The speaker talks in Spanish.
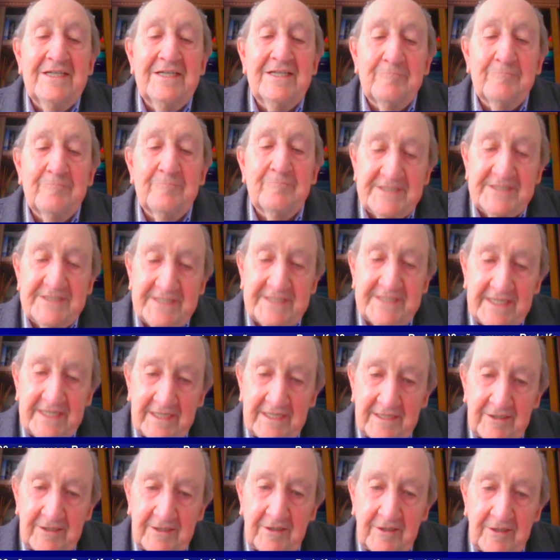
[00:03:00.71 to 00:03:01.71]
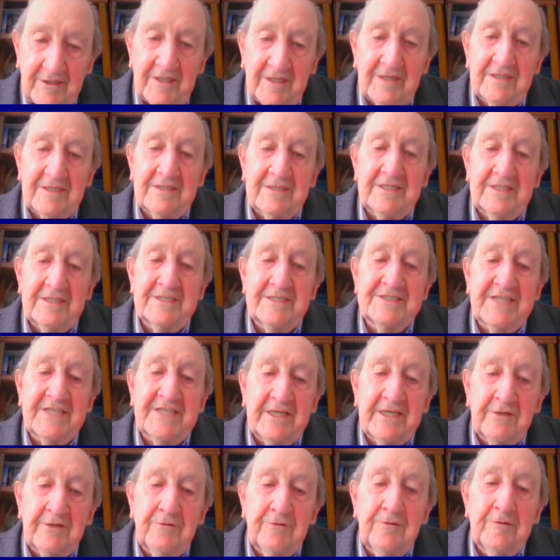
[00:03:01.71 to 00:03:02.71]
pasé al
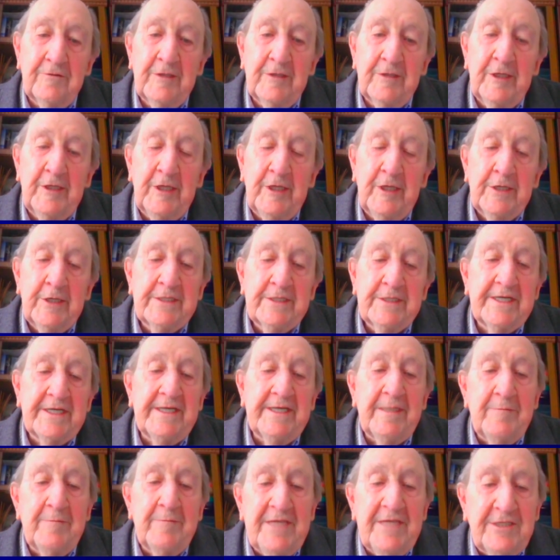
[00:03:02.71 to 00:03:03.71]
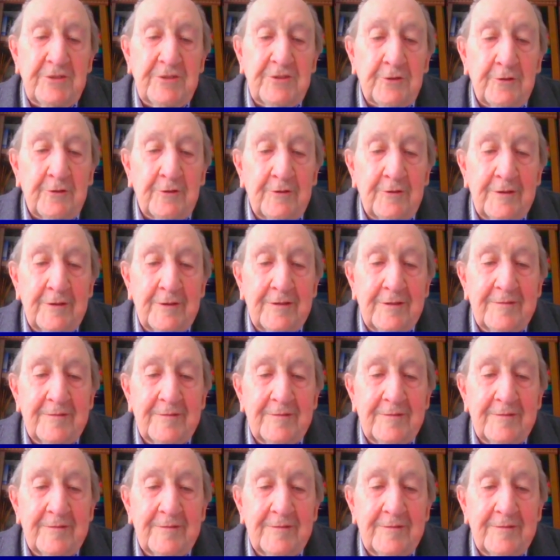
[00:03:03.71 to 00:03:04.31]
liceo, que era mixto,